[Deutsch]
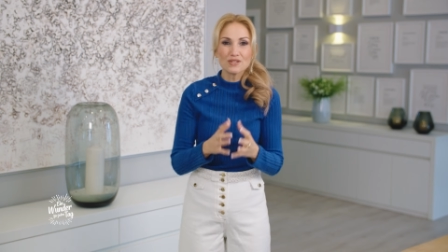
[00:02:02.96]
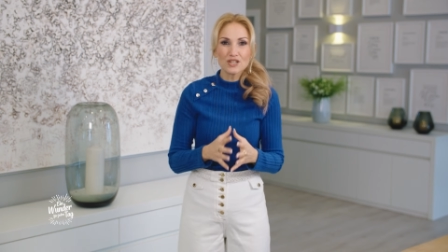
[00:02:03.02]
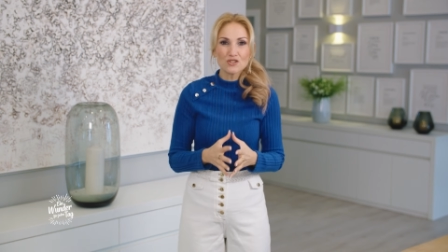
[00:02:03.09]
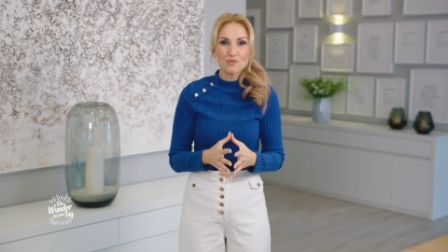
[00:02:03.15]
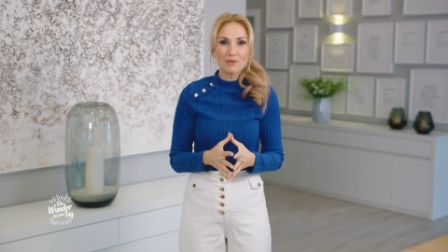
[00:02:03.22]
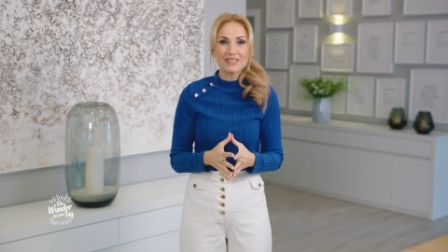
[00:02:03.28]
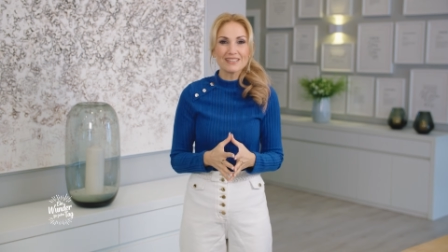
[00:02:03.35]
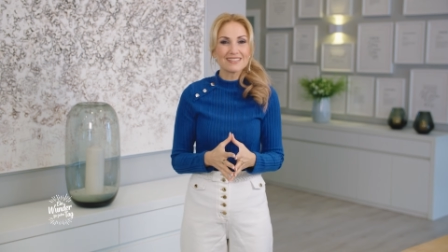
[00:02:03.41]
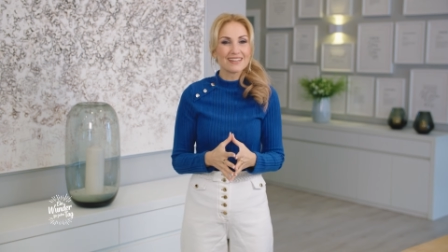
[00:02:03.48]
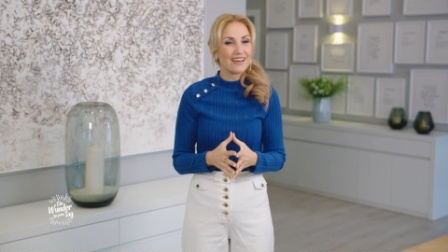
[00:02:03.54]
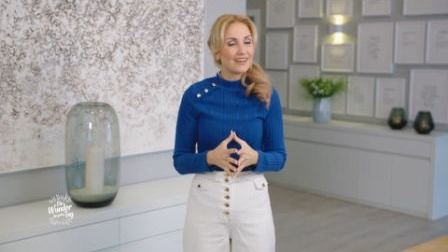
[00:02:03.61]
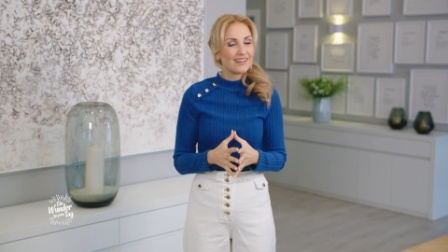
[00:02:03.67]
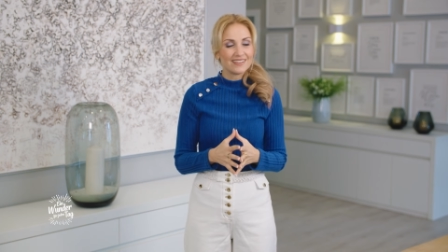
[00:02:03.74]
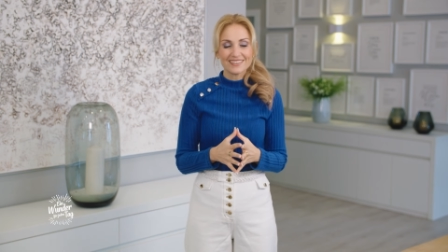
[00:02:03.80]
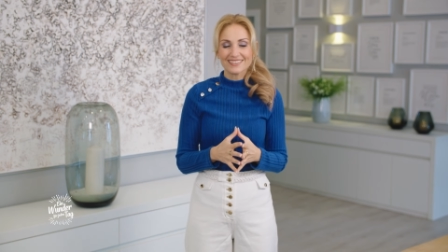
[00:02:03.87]
dir spricht,
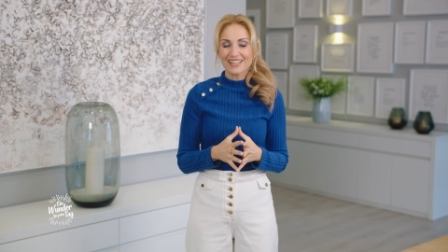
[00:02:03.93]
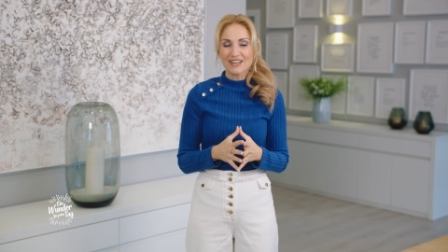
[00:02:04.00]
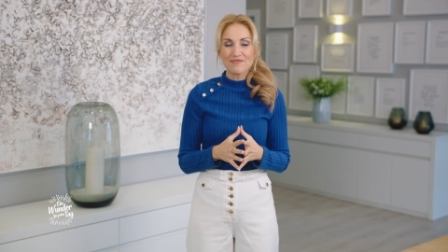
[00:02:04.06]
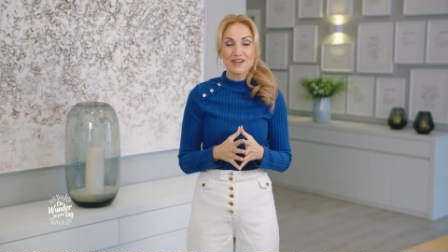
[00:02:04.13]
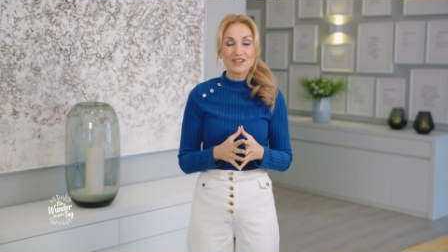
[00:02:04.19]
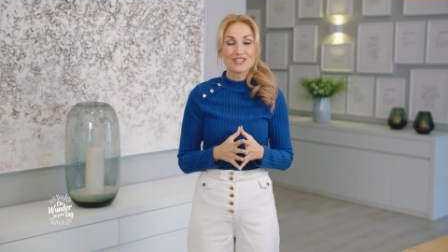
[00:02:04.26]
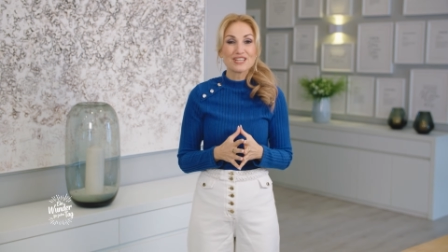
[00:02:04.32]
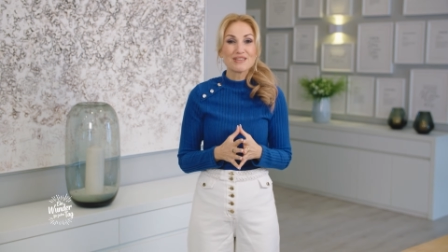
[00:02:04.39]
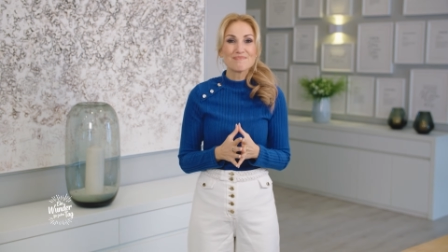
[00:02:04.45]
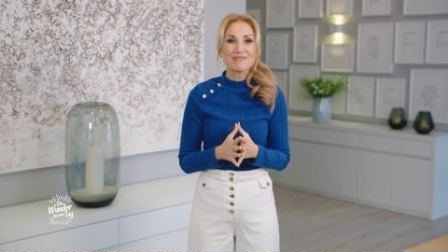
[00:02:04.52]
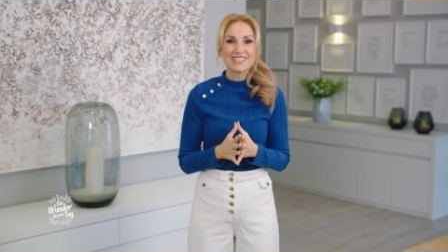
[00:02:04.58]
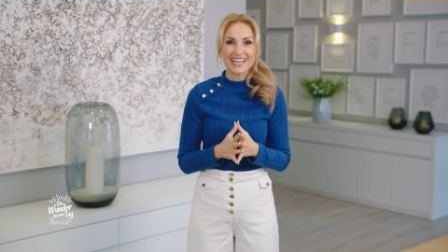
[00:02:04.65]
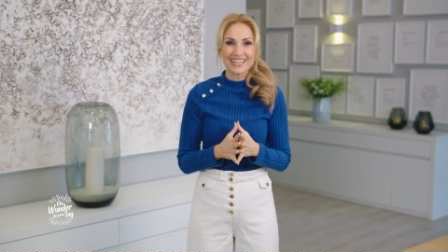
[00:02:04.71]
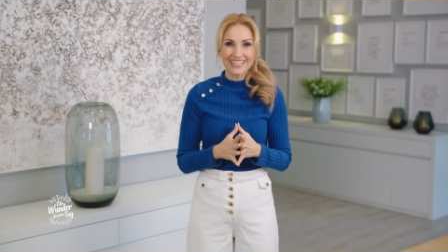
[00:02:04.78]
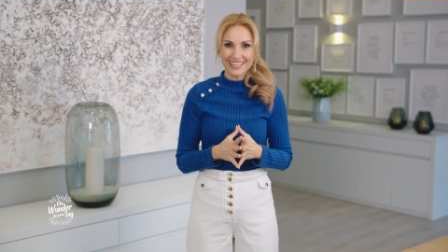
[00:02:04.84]
dann verschiebe
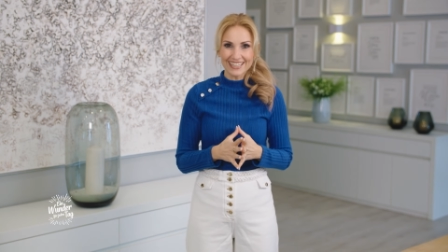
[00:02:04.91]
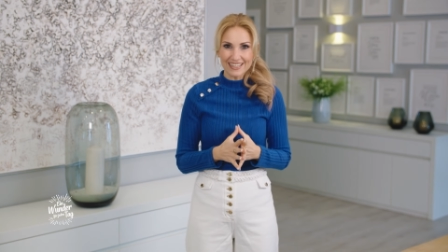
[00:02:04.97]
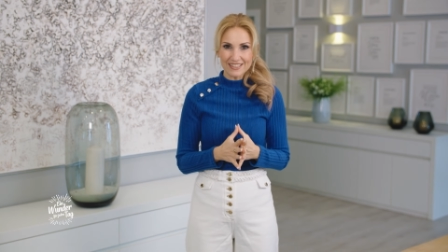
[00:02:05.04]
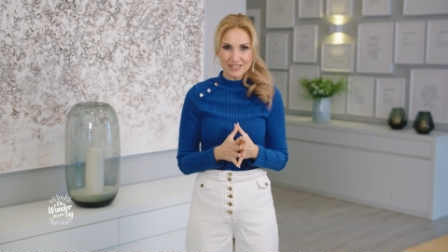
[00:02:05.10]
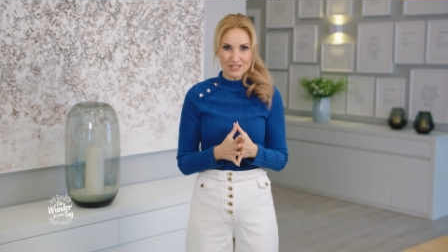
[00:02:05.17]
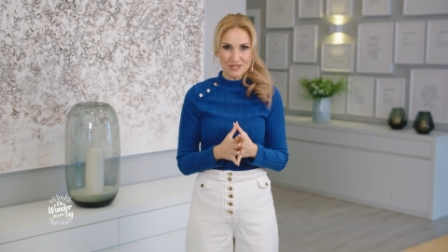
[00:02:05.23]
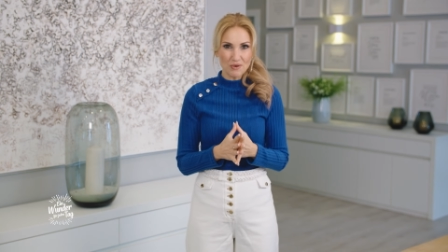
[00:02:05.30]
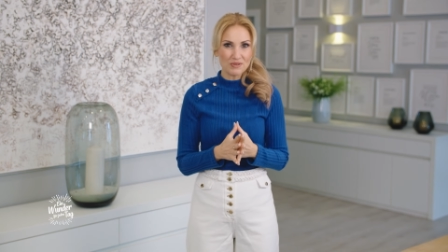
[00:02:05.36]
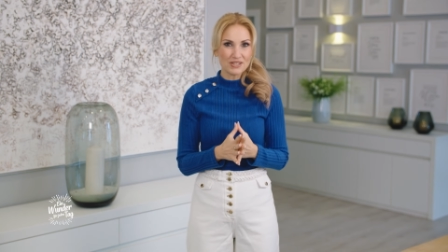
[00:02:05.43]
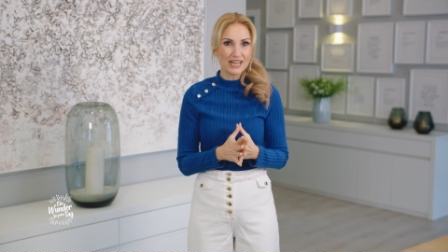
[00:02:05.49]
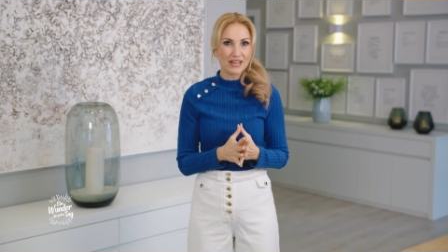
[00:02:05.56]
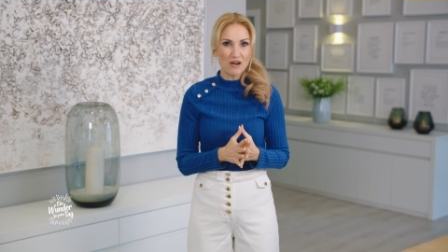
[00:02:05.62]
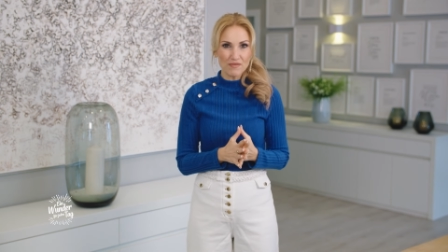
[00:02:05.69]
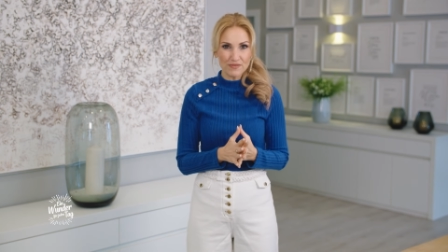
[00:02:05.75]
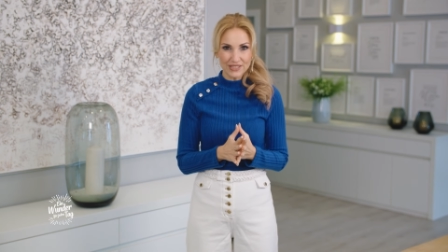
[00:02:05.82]
deine Reaktion
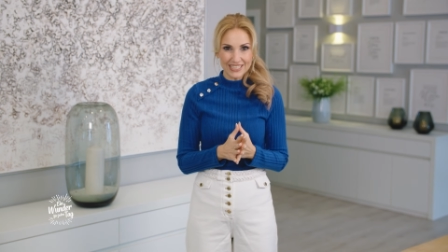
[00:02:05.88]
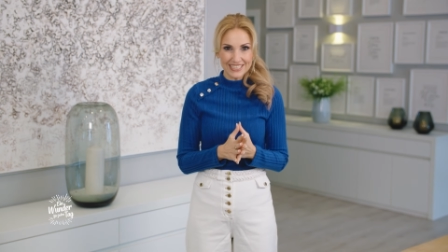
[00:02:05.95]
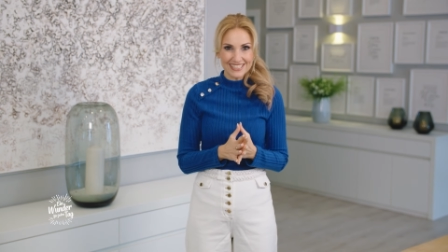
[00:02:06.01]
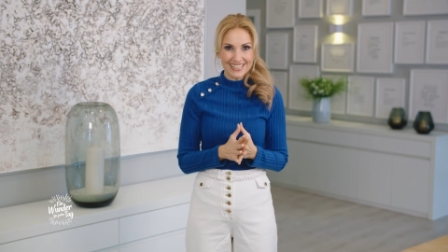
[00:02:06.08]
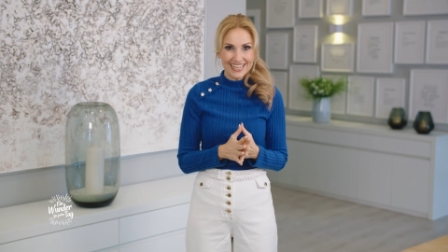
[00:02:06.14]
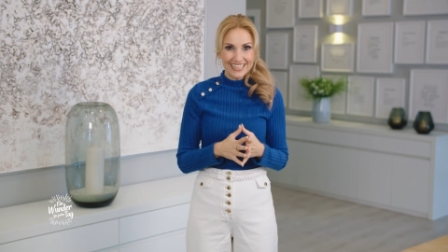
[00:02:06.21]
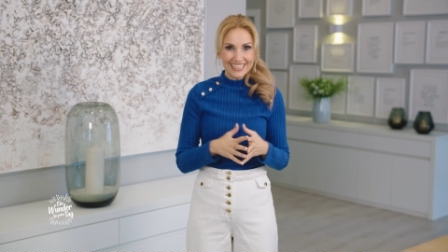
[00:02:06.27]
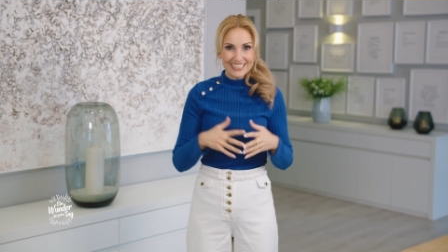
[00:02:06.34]
darauf nicht,